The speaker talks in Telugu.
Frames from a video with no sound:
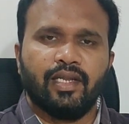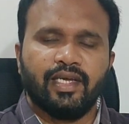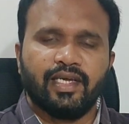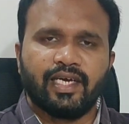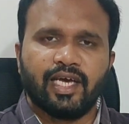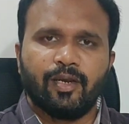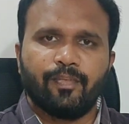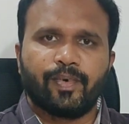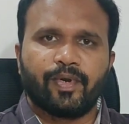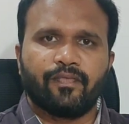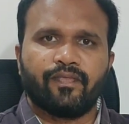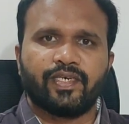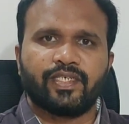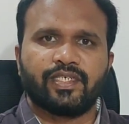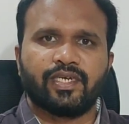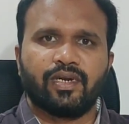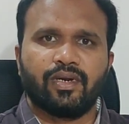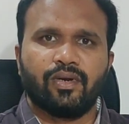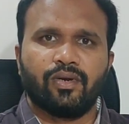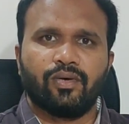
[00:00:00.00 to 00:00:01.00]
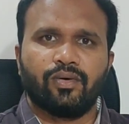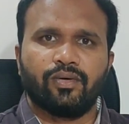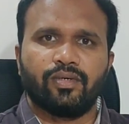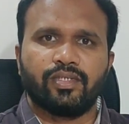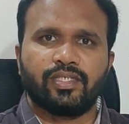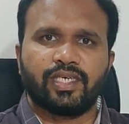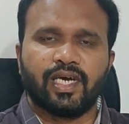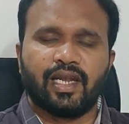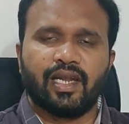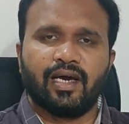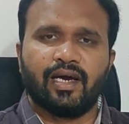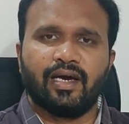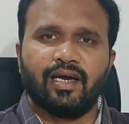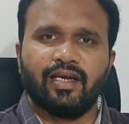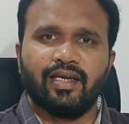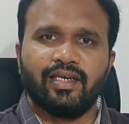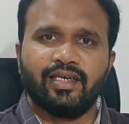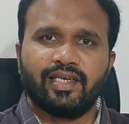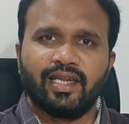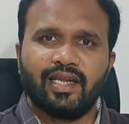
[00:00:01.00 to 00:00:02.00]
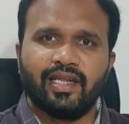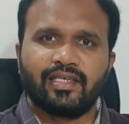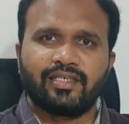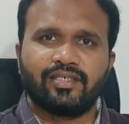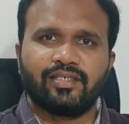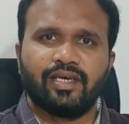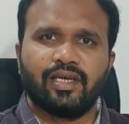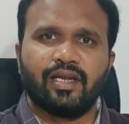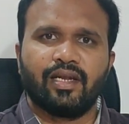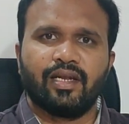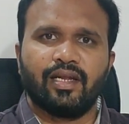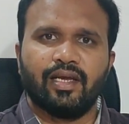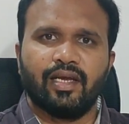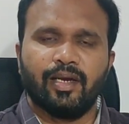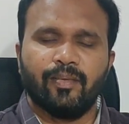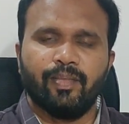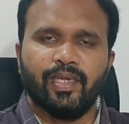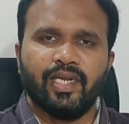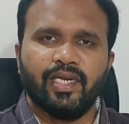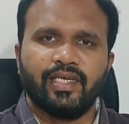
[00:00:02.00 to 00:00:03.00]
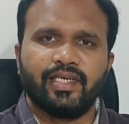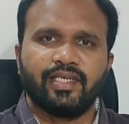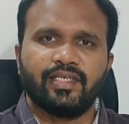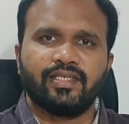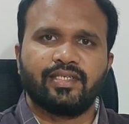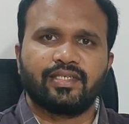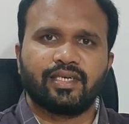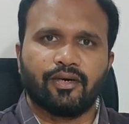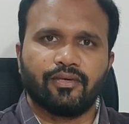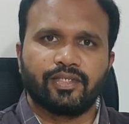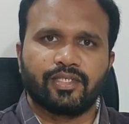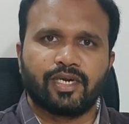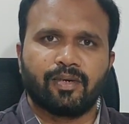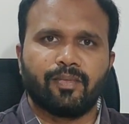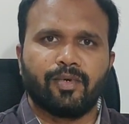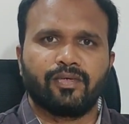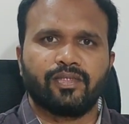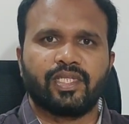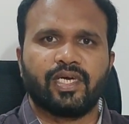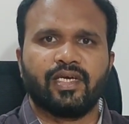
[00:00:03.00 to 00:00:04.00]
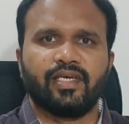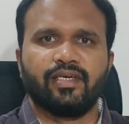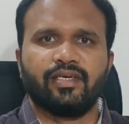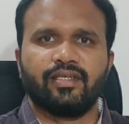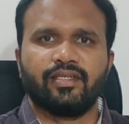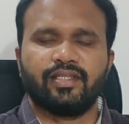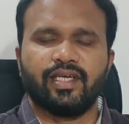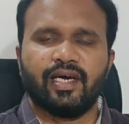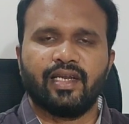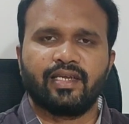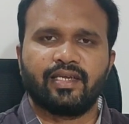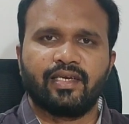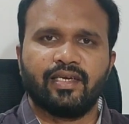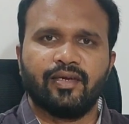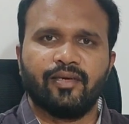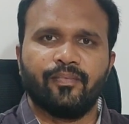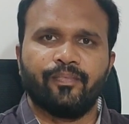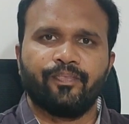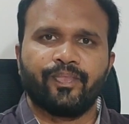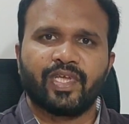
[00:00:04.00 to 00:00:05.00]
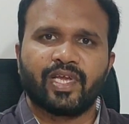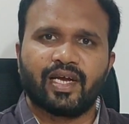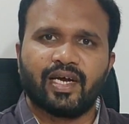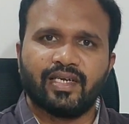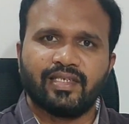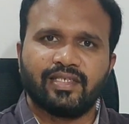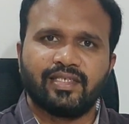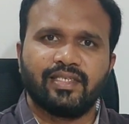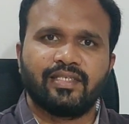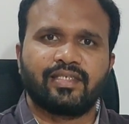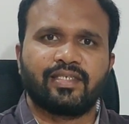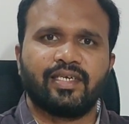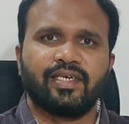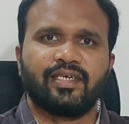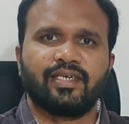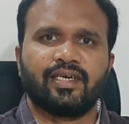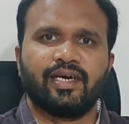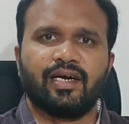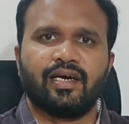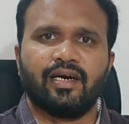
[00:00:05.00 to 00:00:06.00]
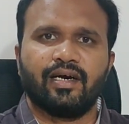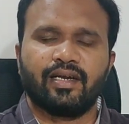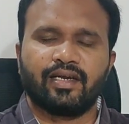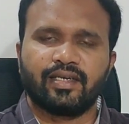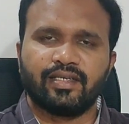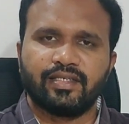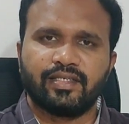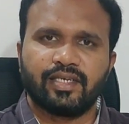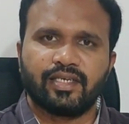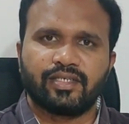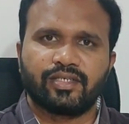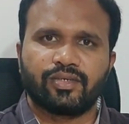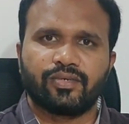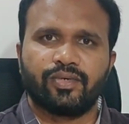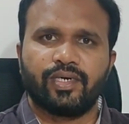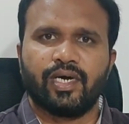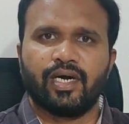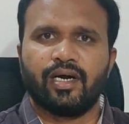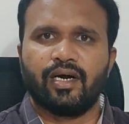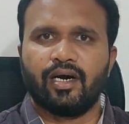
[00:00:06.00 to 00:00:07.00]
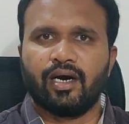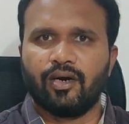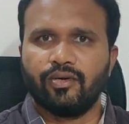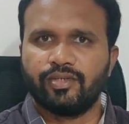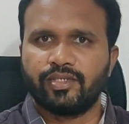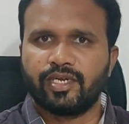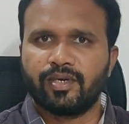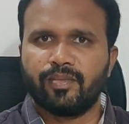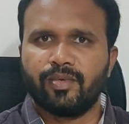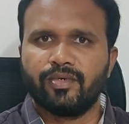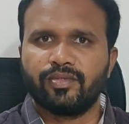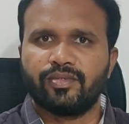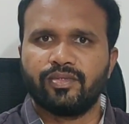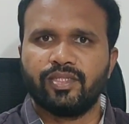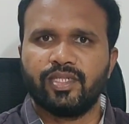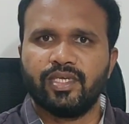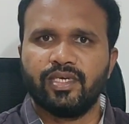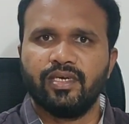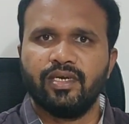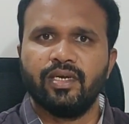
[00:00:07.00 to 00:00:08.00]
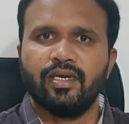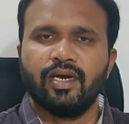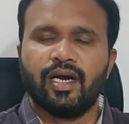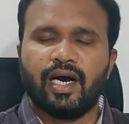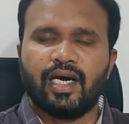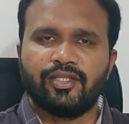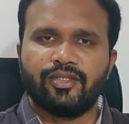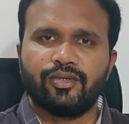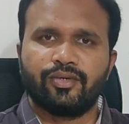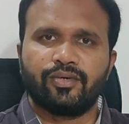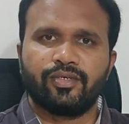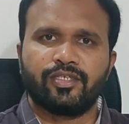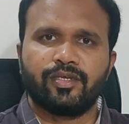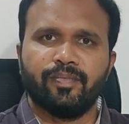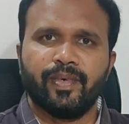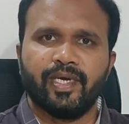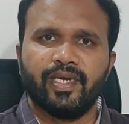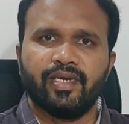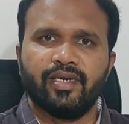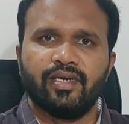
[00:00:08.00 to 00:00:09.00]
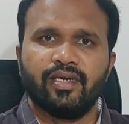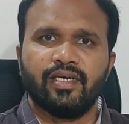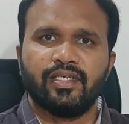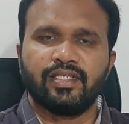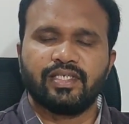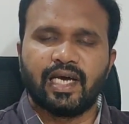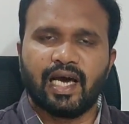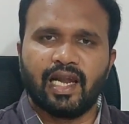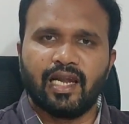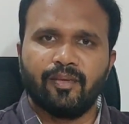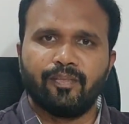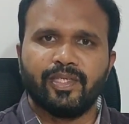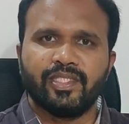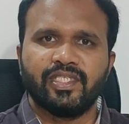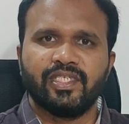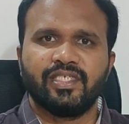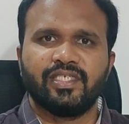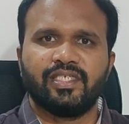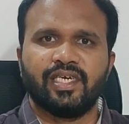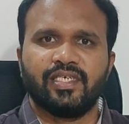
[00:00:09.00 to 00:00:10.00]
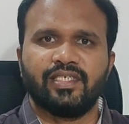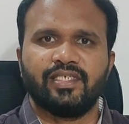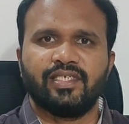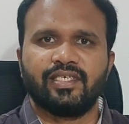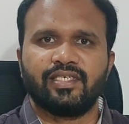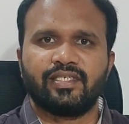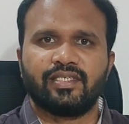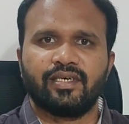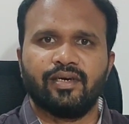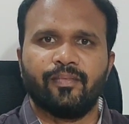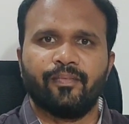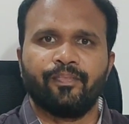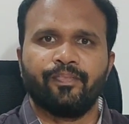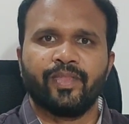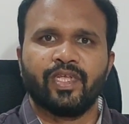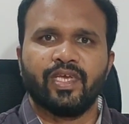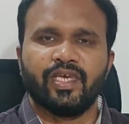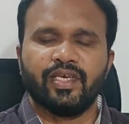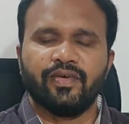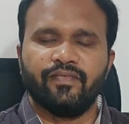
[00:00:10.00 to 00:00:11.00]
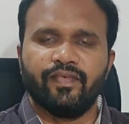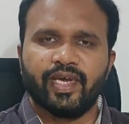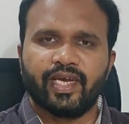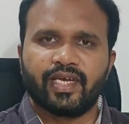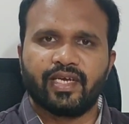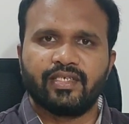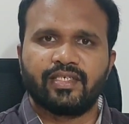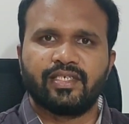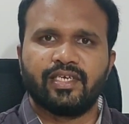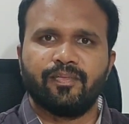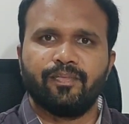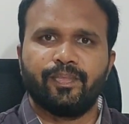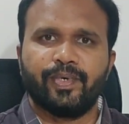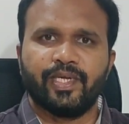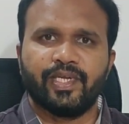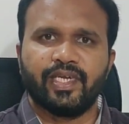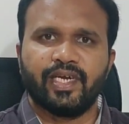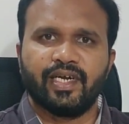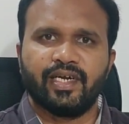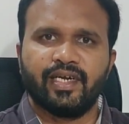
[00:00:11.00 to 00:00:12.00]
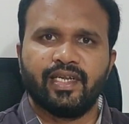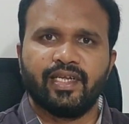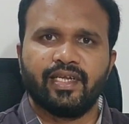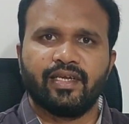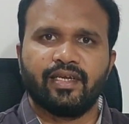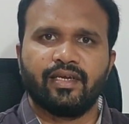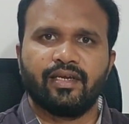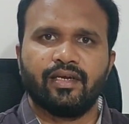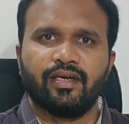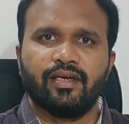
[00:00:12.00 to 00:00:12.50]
లీగల్ ప్రొఫెషన్లో చాలా ఇంటెలెక్చువల్ ఎబిలిటీస్ అవసరమవుతాయి దానికి కన్సిస్టెంట్గా రీసెర్చ్ కూడా అవసరం అవుతుంది అందుకోసమే చాలామంది జడ్జెస్ ఈ వెకేషన్ పీరియడ్ని